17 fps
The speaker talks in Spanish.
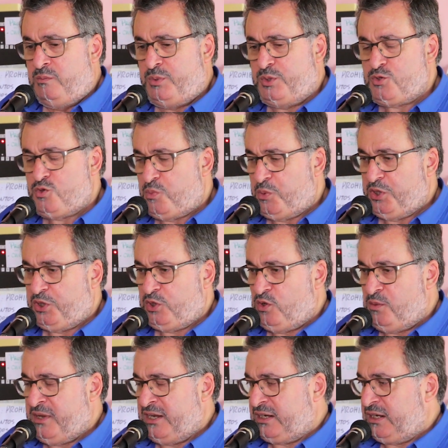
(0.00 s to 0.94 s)
Por
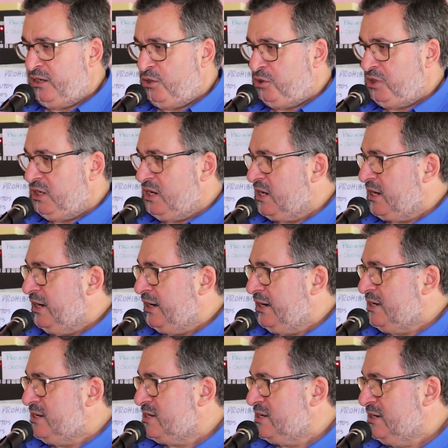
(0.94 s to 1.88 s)
supuesto, Mar, que no tenés que
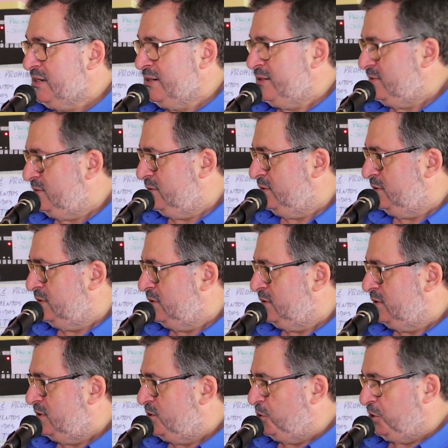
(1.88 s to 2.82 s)
agradecer.
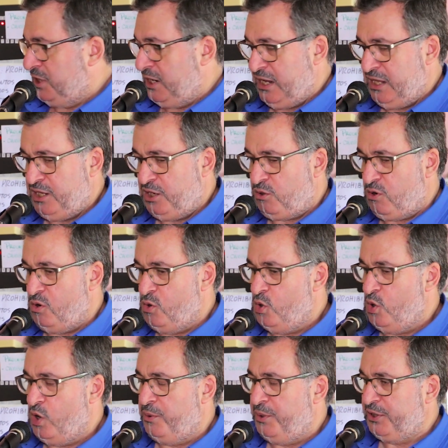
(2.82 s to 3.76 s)
Yo te agradezco a
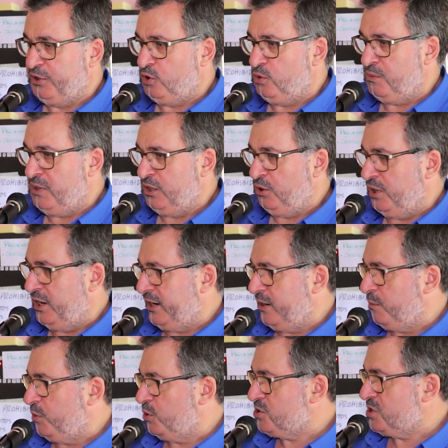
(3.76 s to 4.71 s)
vos haber tomado la
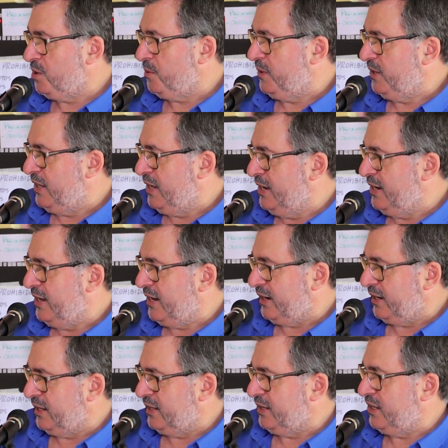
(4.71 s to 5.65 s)
responsabilidad y la
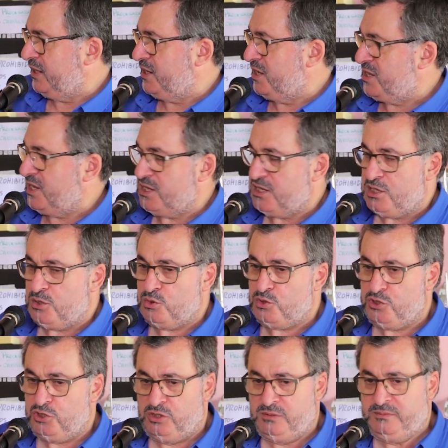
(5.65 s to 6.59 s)
rienda de esta
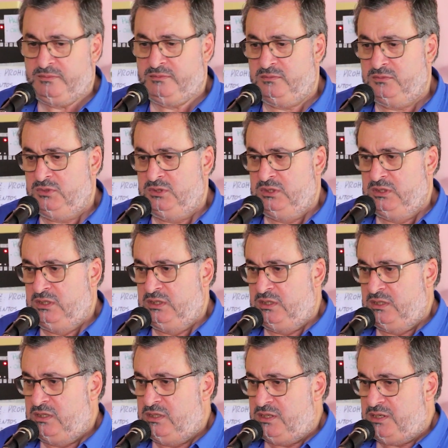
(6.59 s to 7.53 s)
institución
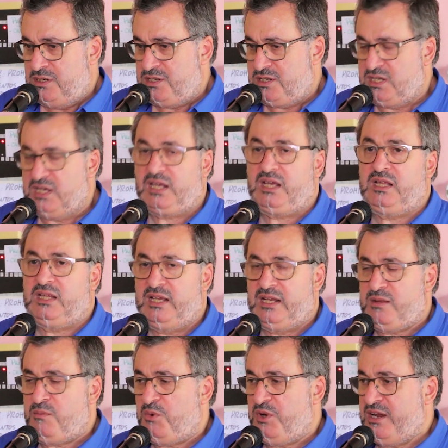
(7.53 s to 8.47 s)
sé que
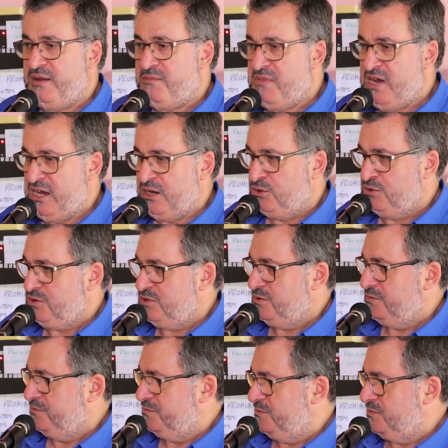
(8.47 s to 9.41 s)
están en buenas
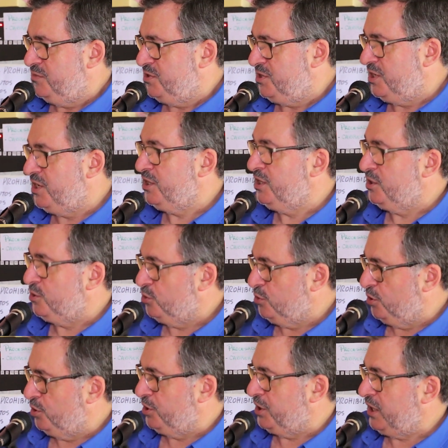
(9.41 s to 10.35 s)
manos, sé de tu
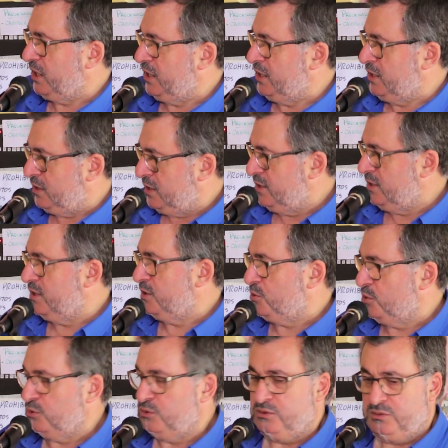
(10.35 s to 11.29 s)
don de gente y de
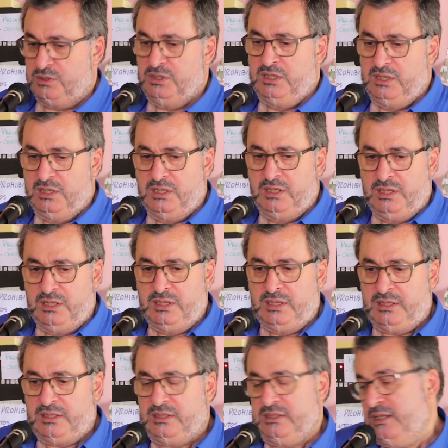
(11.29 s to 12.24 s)
tu,
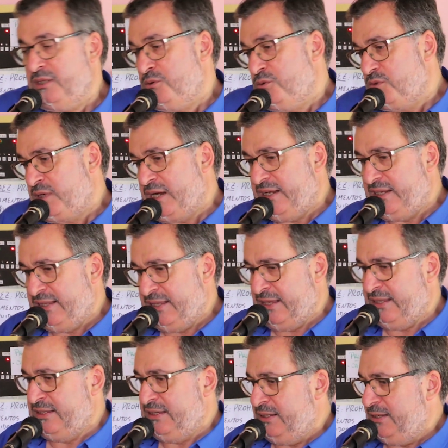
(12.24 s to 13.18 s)
y de tu
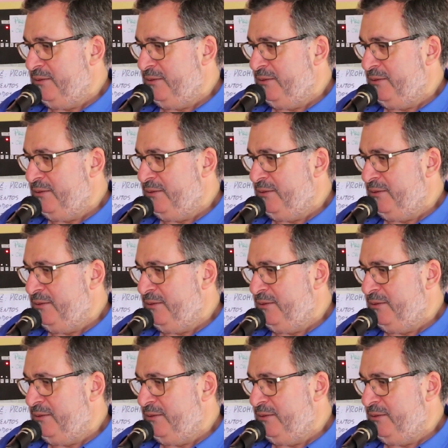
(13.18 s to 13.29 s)
calidad